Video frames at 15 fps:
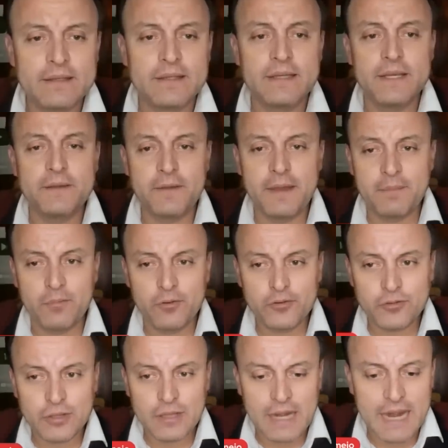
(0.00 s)
si
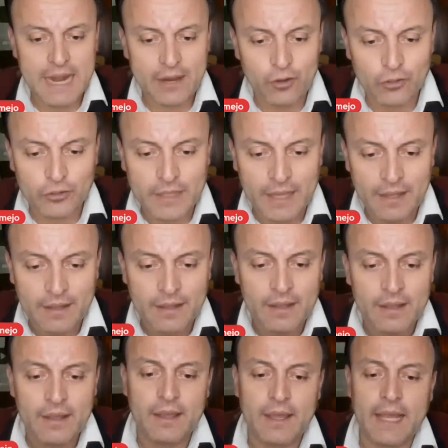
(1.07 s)
vemos la nota
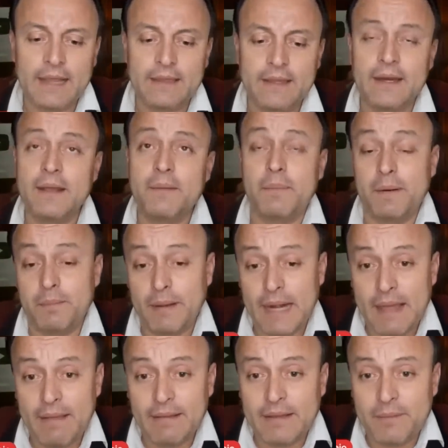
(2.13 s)
que tiene
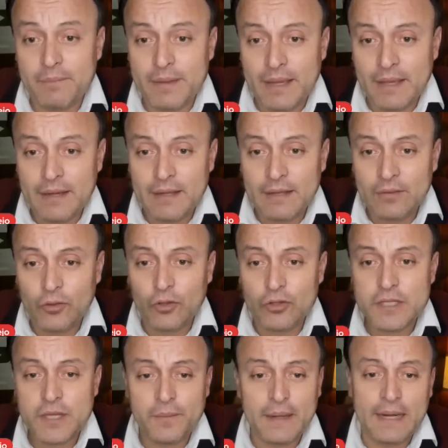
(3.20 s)
preparada también
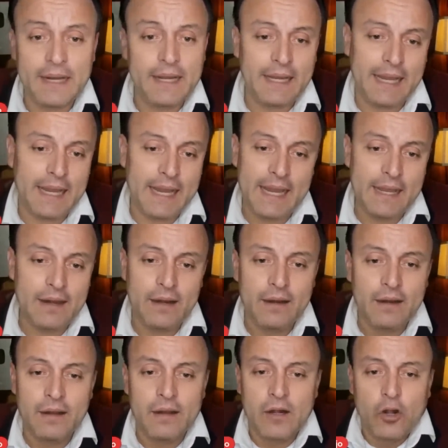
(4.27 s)
Doche Vele, que
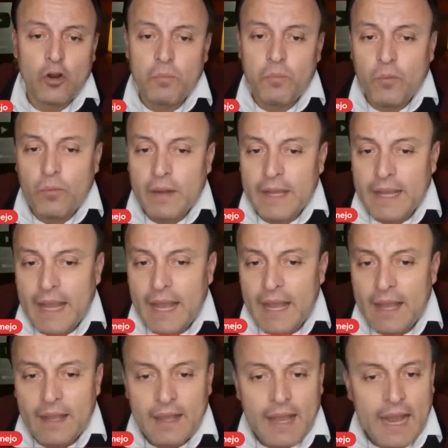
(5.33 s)
lo
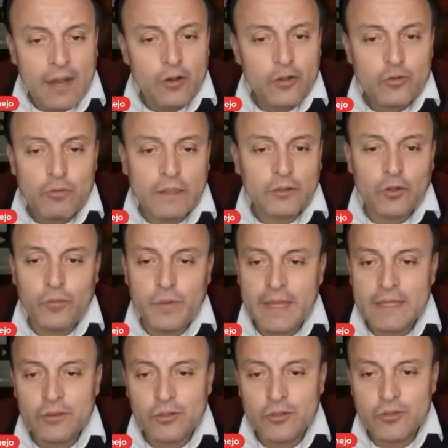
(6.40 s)
publica a los cuatro
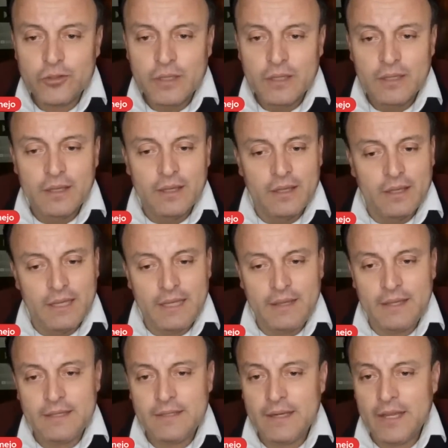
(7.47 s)
vientos y
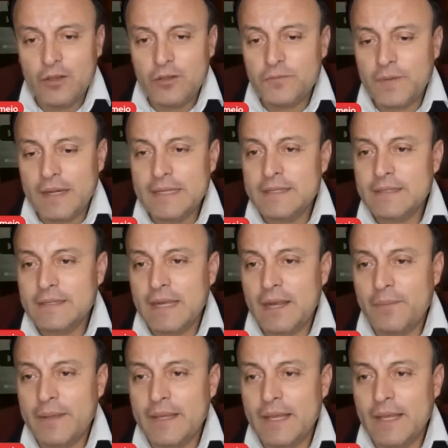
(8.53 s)
dicen ellos felices de
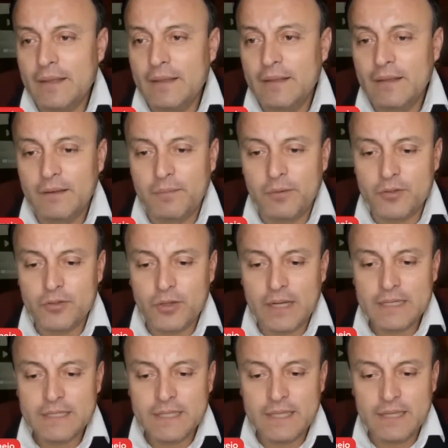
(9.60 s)
la vida? Pues
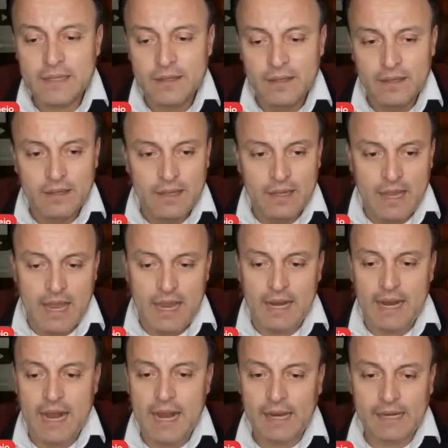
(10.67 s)
ahora sí,
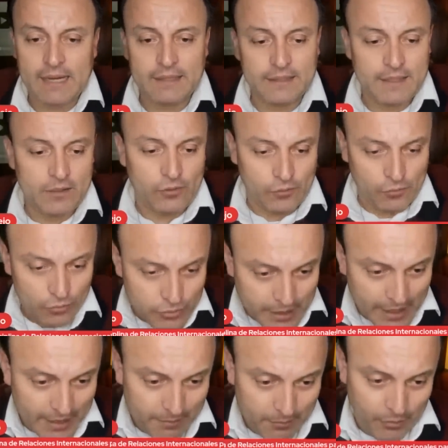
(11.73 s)
agárrate
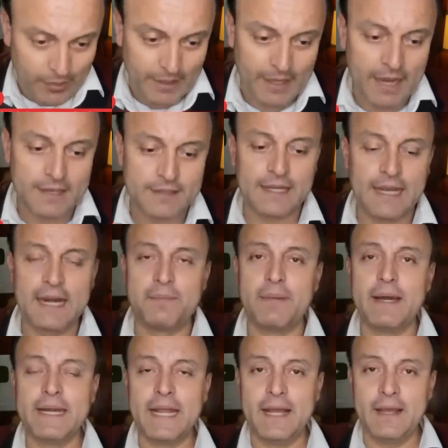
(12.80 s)
Rusia, porque hasta
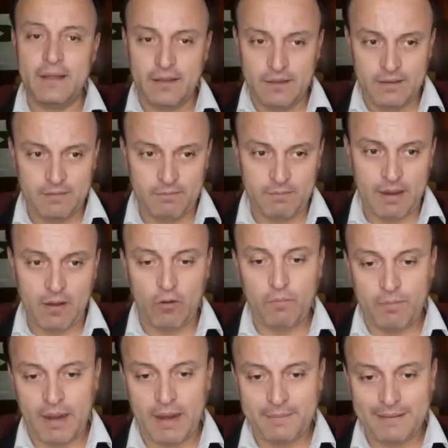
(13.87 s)
Alemania va,
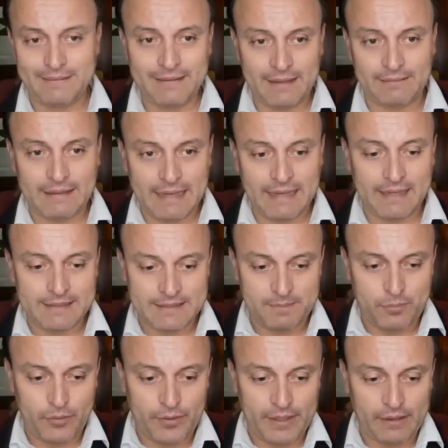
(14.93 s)
va a mandar tanques de
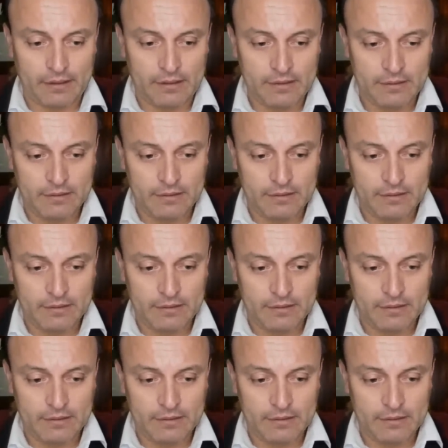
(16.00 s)
poder